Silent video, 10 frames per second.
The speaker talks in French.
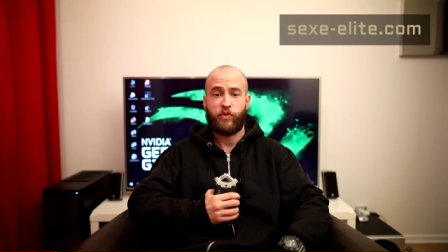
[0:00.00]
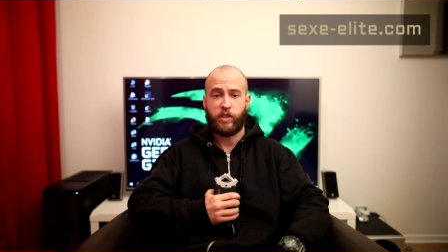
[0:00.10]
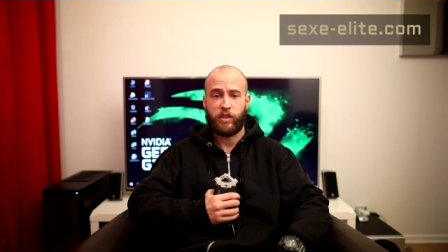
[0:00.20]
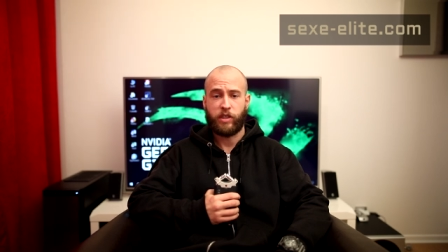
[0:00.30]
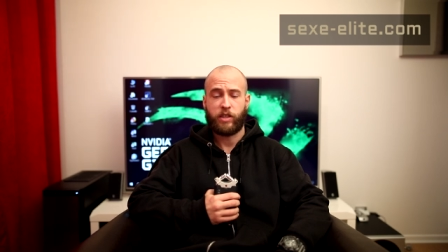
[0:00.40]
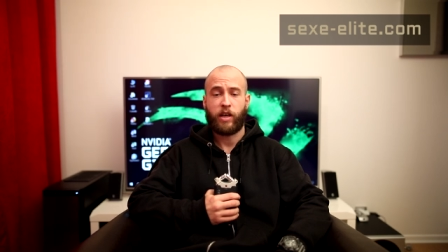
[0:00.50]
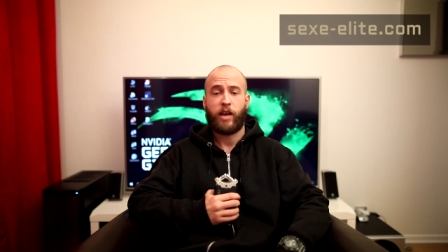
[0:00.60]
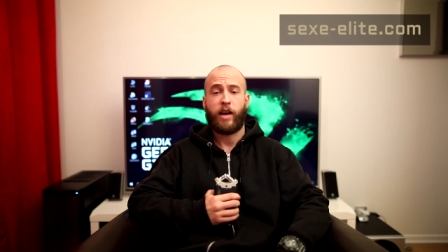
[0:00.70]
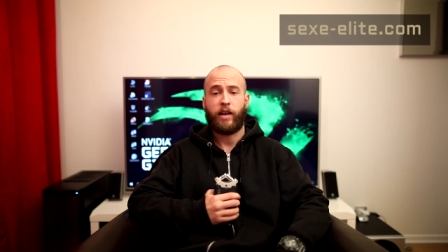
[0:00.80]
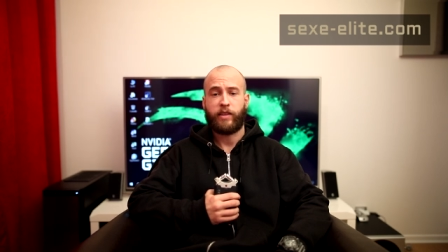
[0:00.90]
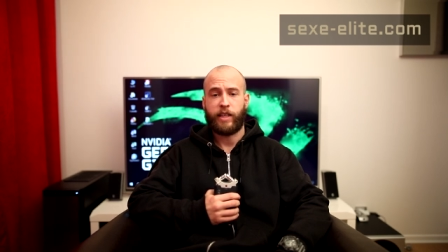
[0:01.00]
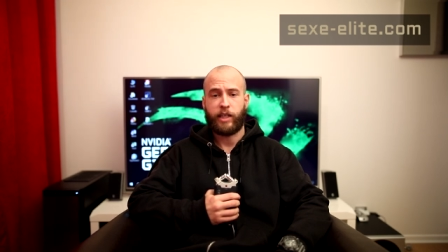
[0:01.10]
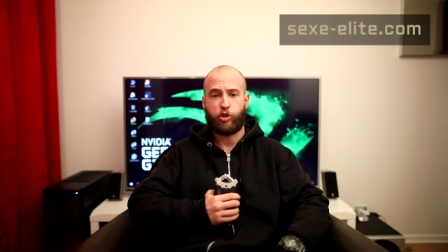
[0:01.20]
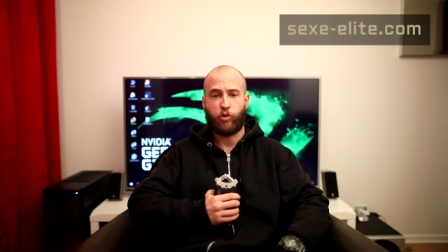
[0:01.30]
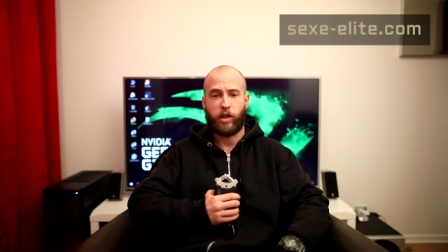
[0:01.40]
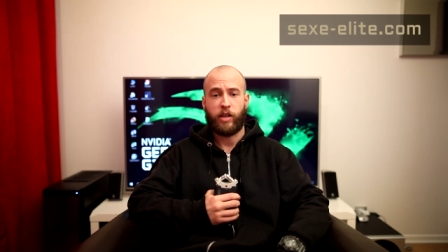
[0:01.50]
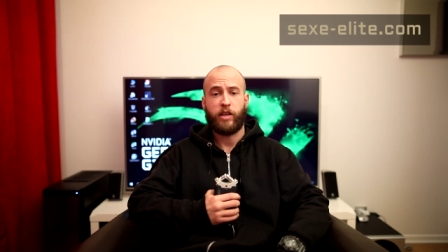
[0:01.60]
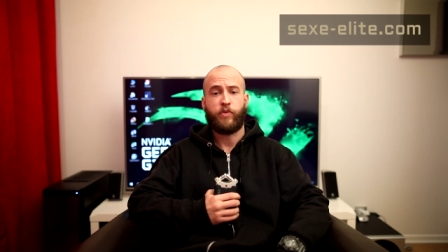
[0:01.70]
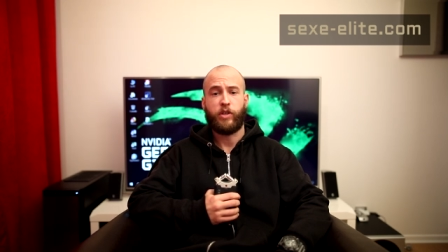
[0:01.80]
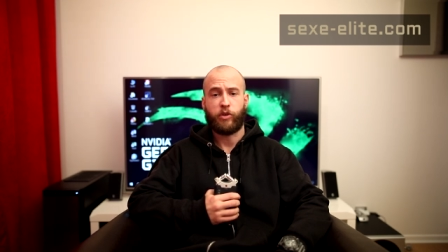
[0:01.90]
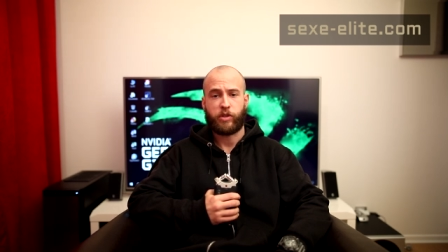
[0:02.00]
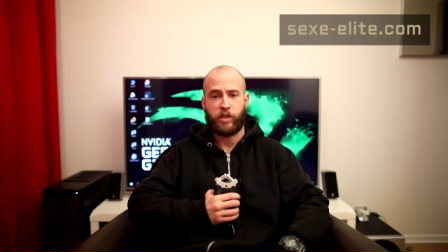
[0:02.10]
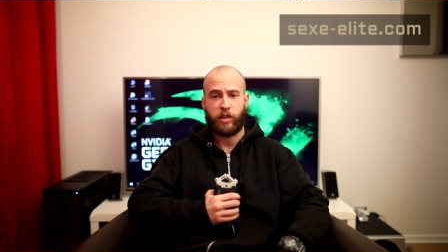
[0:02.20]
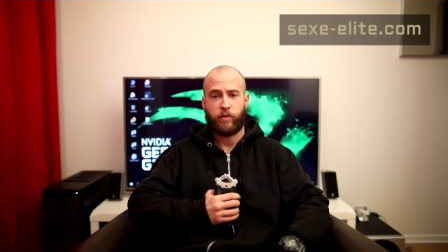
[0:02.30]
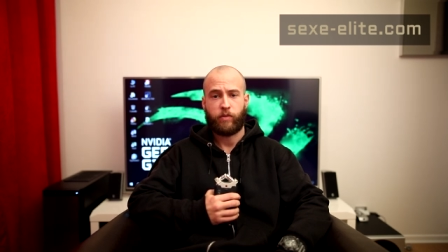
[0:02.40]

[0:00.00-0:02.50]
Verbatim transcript: physiques, intellectuels et financiers.